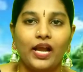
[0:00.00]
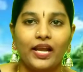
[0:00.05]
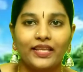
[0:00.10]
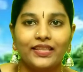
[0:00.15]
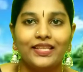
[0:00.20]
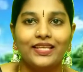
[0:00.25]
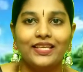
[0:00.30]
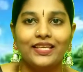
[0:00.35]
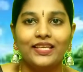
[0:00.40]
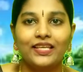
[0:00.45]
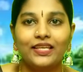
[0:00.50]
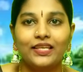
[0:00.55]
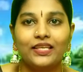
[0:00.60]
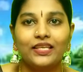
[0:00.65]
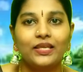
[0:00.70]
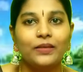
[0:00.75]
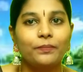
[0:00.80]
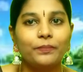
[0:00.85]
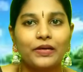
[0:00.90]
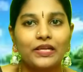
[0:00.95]
అయితే
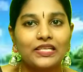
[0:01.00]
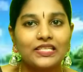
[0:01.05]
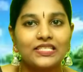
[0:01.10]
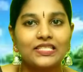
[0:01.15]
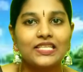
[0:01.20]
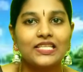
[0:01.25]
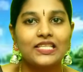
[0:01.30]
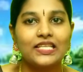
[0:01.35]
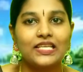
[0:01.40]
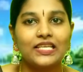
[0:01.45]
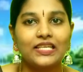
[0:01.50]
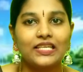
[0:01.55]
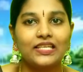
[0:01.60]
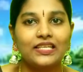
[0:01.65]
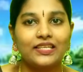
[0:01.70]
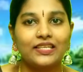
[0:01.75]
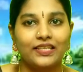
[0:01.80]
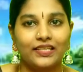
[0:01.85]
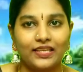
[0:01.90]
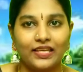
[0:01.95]
ఈ పరిస్థితిని
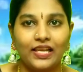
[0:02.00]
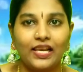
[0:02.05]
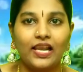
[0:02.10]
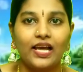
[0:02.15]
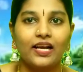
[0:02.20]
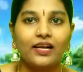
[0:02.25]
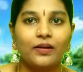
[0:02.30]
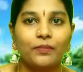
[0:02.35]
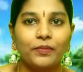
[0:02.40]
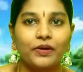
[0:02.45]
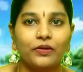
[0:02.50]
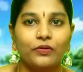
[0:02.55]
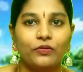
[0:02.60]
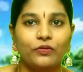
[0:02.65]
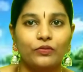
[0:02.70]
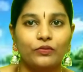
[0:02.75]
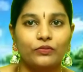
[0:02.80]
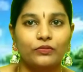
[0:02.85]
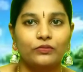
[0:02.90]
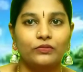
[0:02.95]
ఎలాగ మనం
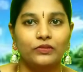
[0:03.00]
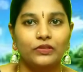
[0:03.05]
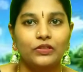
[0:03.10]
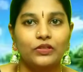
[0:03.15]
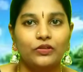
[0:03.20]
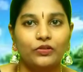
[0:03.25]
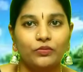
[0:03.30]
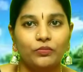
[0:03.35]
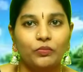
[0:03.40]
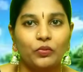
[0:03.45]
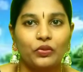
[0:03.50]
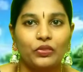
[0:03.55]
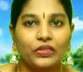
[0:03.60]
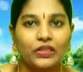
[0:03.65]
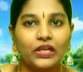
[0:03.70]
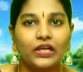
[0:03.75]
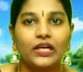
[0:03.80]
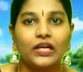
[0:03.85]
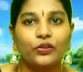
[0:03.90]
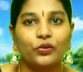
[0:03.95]

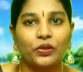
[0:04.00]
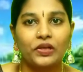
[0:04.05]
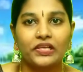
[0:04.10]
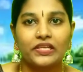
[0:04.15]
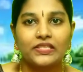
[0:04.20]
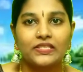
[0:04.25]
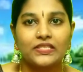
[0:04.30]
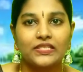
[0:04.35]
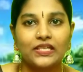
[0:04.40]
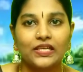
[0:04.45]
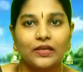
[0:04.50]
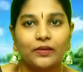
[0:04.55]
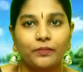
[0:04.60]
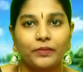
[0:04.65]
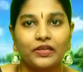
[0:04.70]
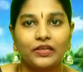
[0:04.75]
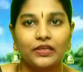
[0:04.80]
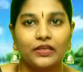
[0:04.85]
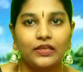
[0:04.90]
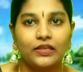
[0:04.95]
మొత్తంగా
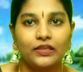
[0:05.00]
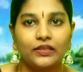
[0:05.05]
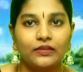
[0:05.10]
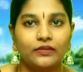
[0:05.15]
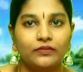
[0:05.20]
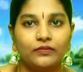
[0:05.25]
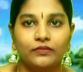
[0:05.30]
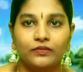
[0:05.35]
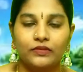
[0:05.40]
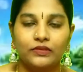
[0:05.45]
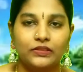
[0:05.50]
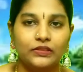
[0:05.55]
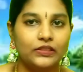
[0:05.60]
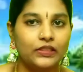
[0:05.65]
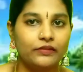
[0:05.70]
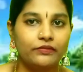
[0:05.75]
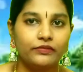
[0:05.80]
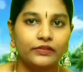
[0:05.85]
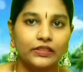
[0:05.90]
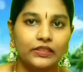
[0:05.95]
తొలగించగలమంటే
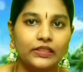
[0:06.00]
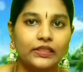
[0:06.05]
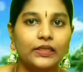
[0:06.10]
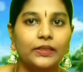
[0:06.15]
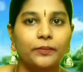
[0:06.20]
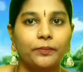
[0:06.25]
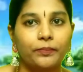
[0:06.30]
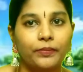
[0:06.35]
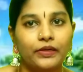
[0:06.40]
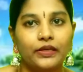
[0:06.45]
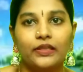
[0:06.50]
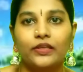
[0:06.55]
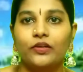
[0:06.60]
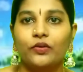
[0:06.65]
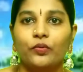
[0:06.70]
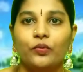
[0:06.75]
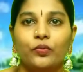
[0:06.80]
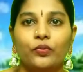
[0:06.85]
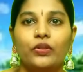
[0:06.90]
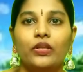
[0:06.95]
డెఫినెట్గా ఇప్పటికి
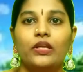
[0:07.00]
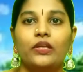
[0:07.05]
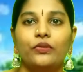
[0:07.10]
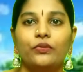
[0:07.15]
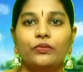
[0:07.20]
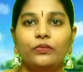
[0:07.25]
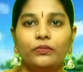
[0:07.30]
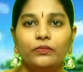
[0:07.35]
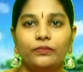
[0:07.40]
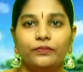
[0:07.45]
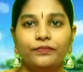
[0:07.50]
కుదరదు